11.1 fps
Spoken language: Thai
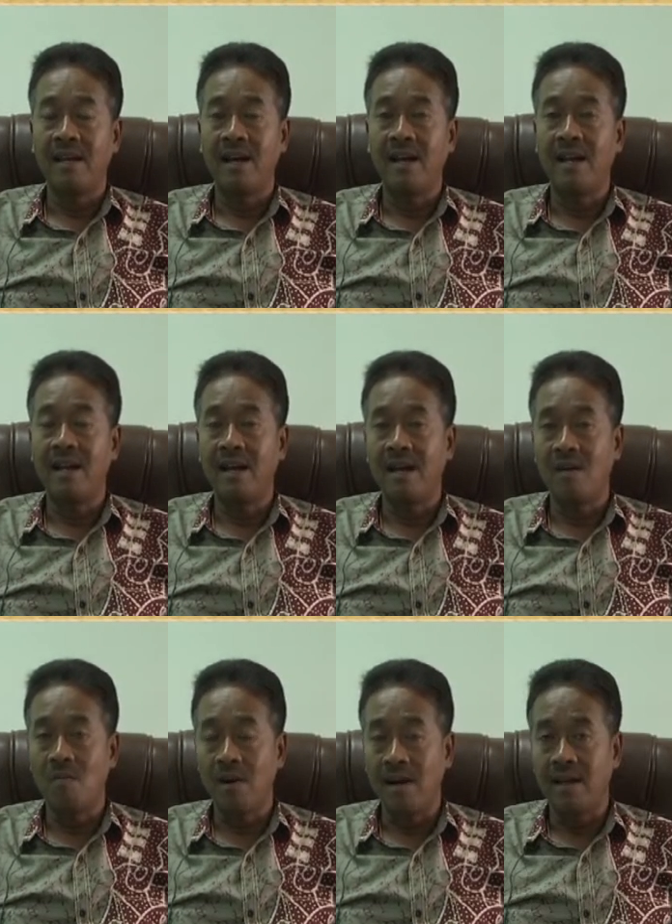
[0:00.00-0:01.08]
หันหน้าเข้า
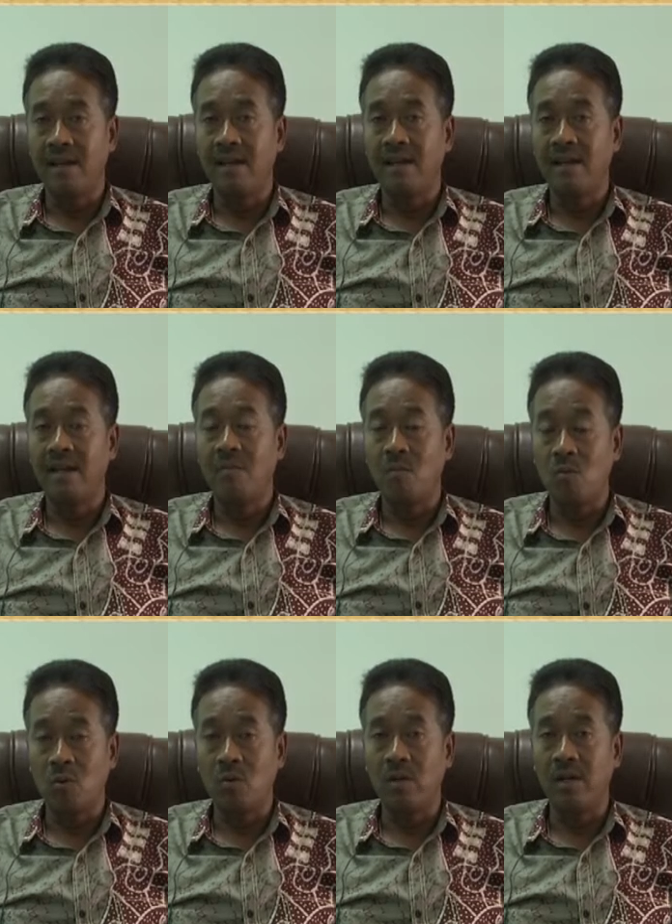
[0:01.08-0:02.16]
มาพูด
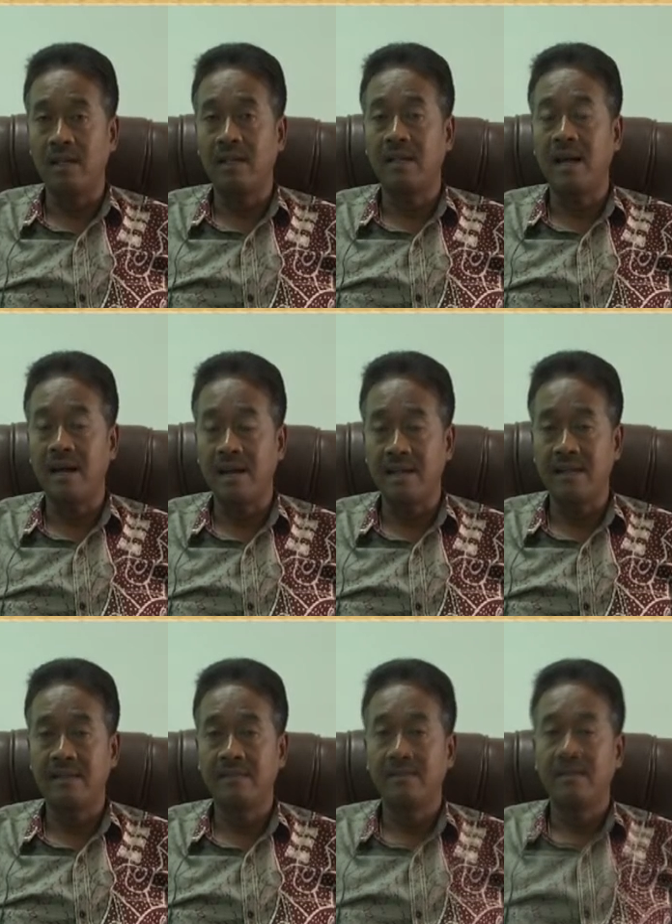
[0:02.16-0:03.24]
คุยกับทางรัฐ
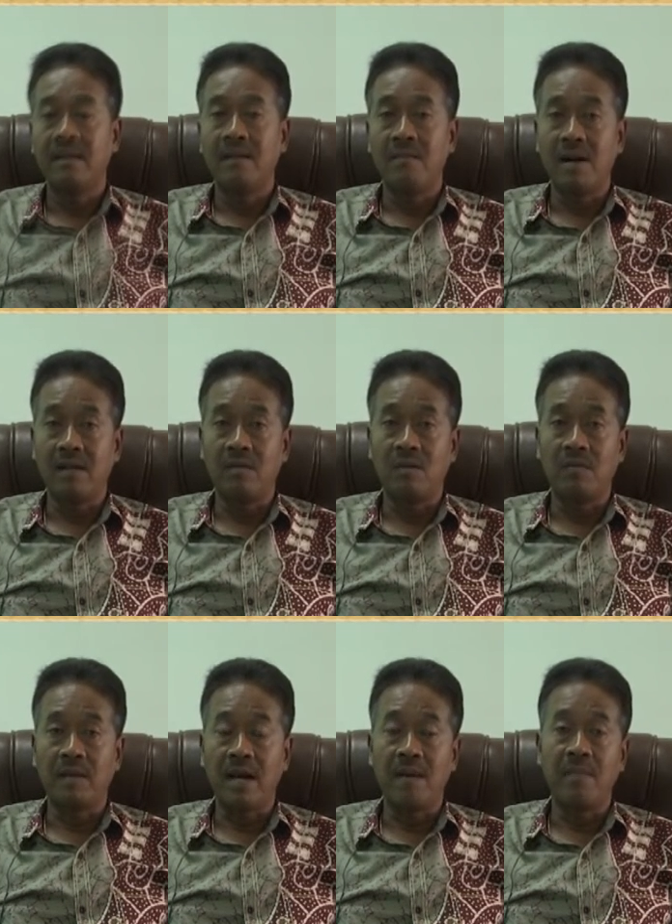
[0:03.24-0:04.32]
มาสอบ
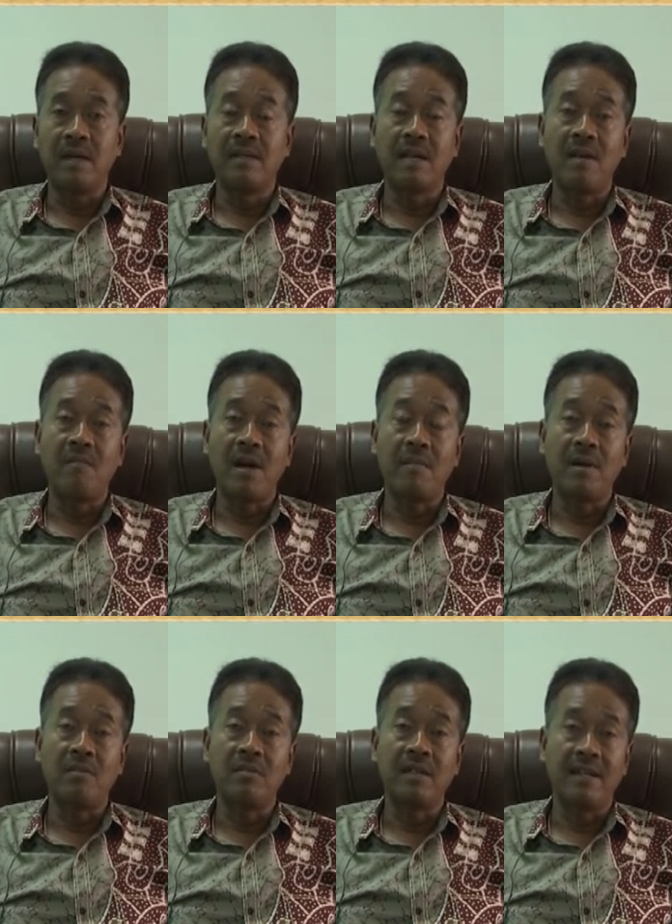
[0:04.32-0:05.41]
ถามมาสร้างความ
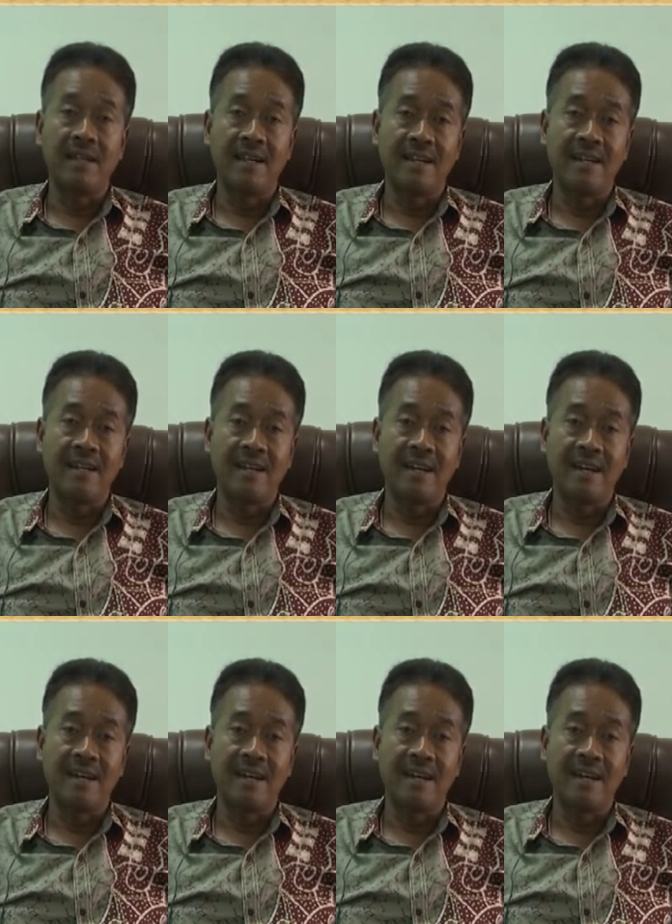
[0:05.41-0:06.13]
เข้าใจกันนะ